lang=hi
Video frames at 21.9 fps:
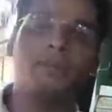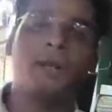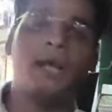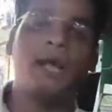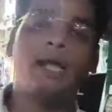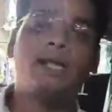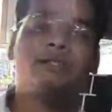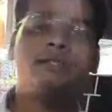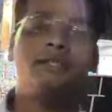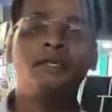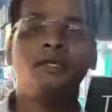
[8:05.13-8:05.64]
के
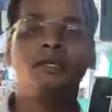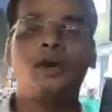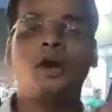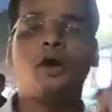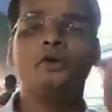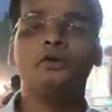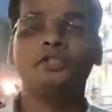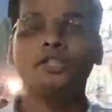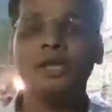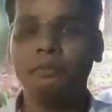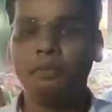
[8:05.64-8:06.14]
पास
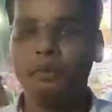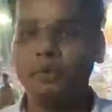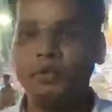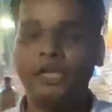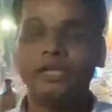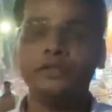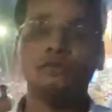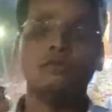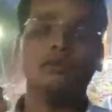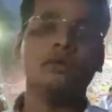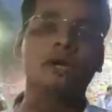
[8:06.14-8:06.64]
और उसके
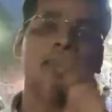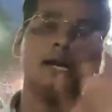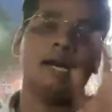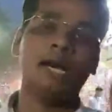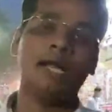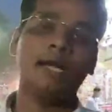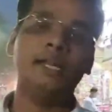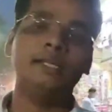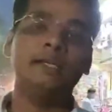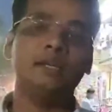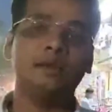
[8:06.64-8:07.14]
फुटेज को
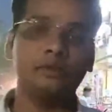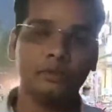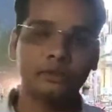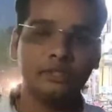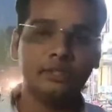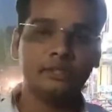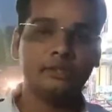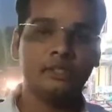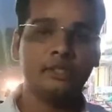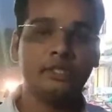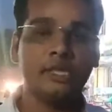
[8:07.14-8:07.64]
खंगालने की
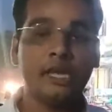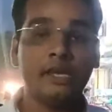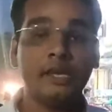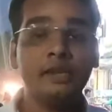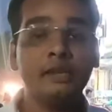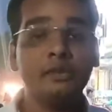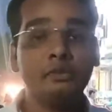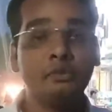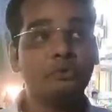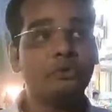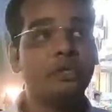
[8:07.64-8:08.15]
कोशिश की
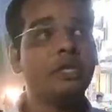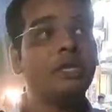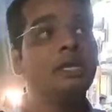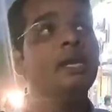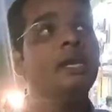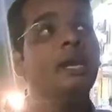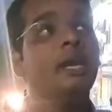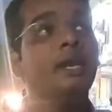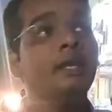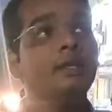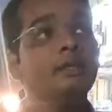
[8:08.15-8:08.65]
जाएगी क्योंकि
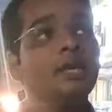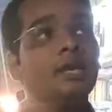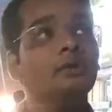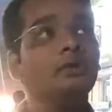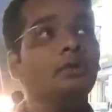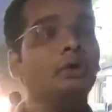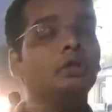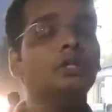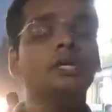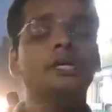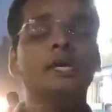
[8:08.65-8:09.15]
इनका
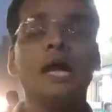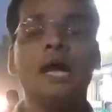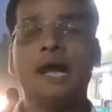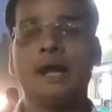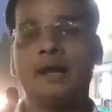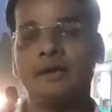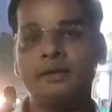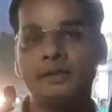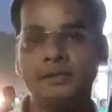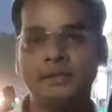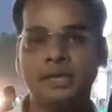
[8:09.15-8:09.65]
खुद का
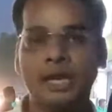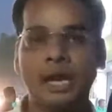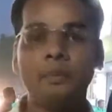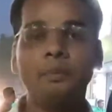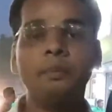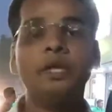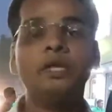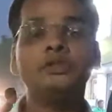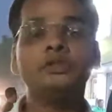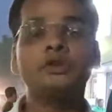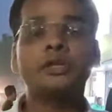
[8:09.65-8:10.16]

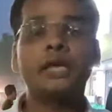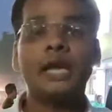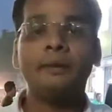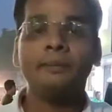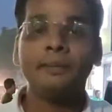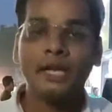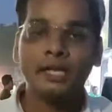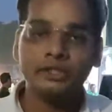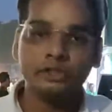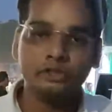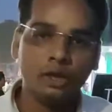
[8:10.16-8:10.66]
अपना जो
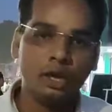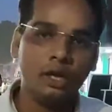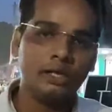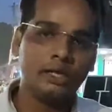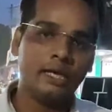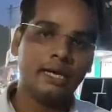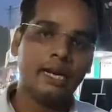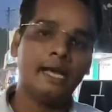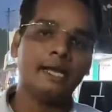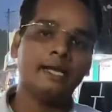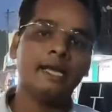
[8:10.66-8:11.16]
कैमरा
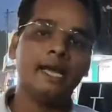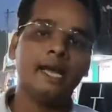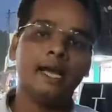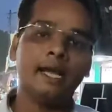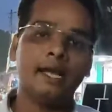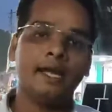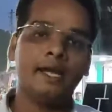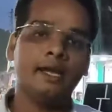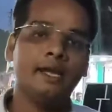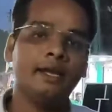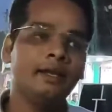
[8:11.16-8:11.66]
इंस्टॉल करा गया
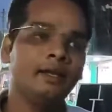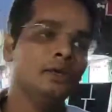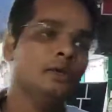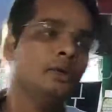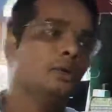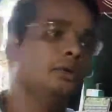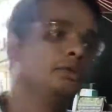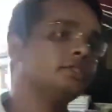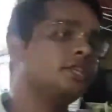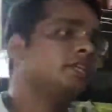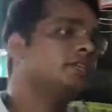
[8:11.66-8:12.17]
है
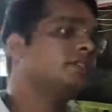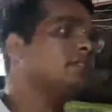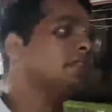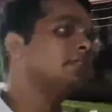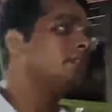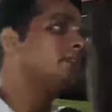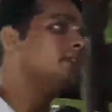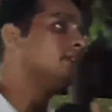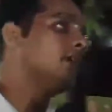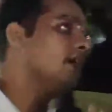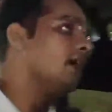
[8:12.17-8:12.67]
उसकी
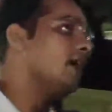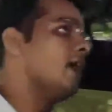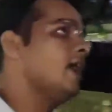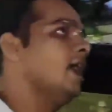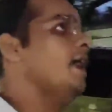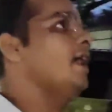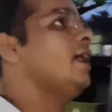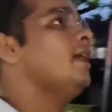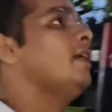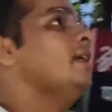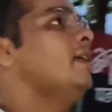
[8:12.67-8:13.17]
स्थिति ये
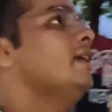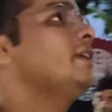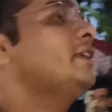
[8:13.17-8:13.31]
है